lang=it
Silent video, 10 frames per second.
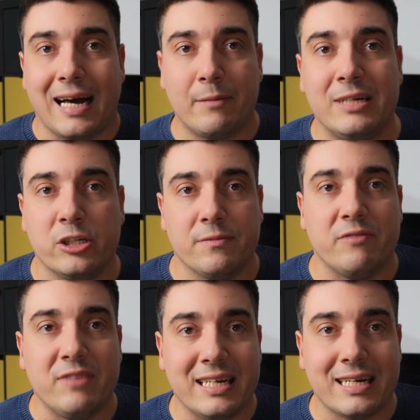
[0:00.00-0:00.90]
Amici,
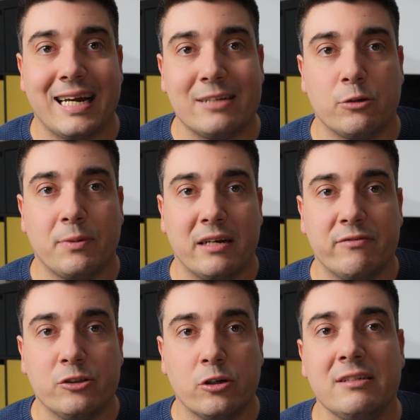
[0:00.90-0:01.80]
vi ringrazio per la
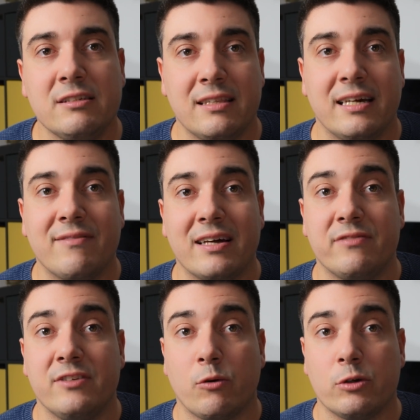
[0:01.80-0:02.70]
visione se siete arrivati
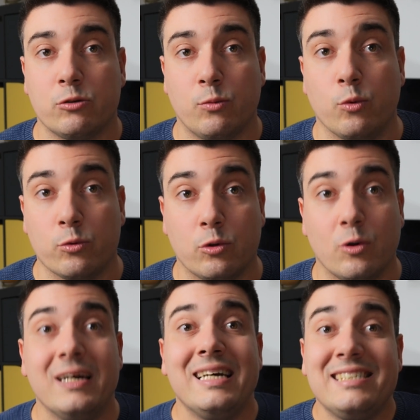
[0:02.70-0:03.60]
fino a questo punto.
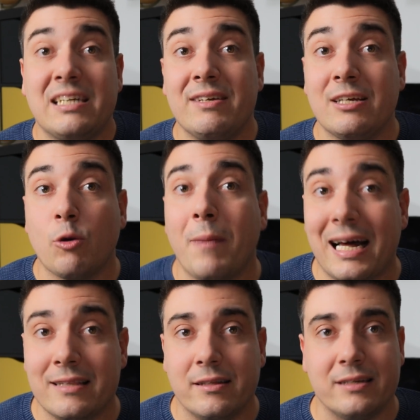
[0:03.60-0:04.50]
Se avete
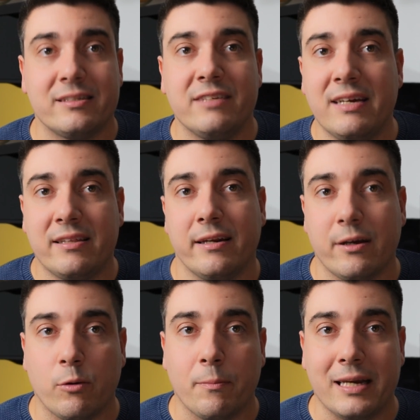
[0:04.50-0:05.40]
domande scrivetele nei
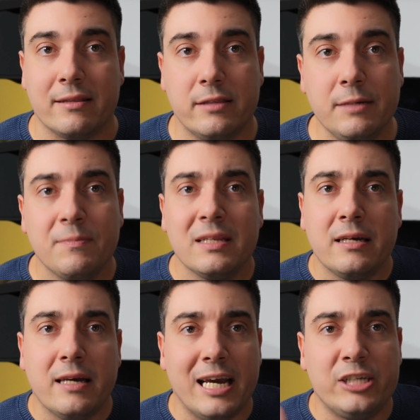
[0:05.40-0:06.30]
commenti
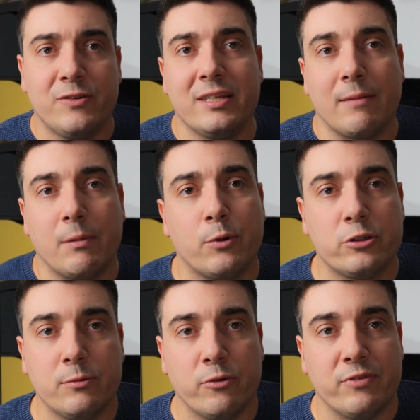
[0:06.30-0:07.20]
e ci vediamo al prossimo